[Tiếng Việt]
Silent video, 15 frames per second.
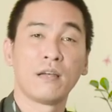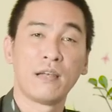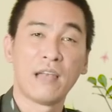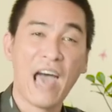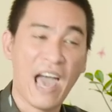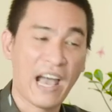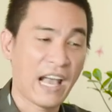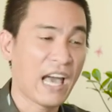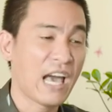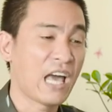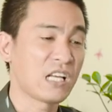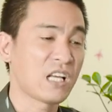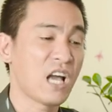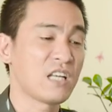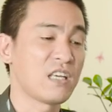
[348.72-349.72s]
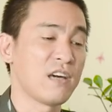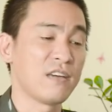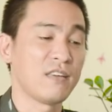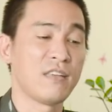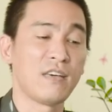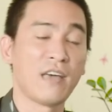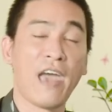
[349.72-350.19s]
là các anh các
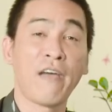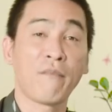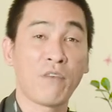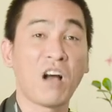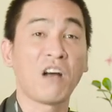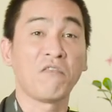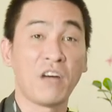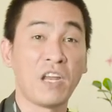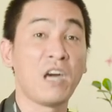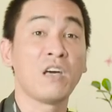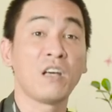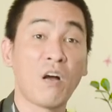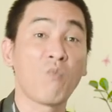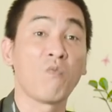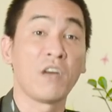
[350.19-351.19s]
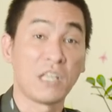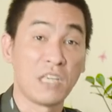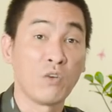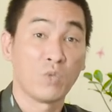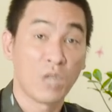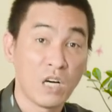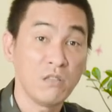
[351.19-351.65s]
chị thì em cần phải để ý công việc
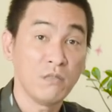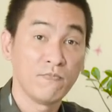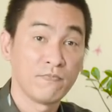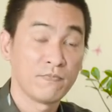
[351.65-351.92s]
nhiều thứ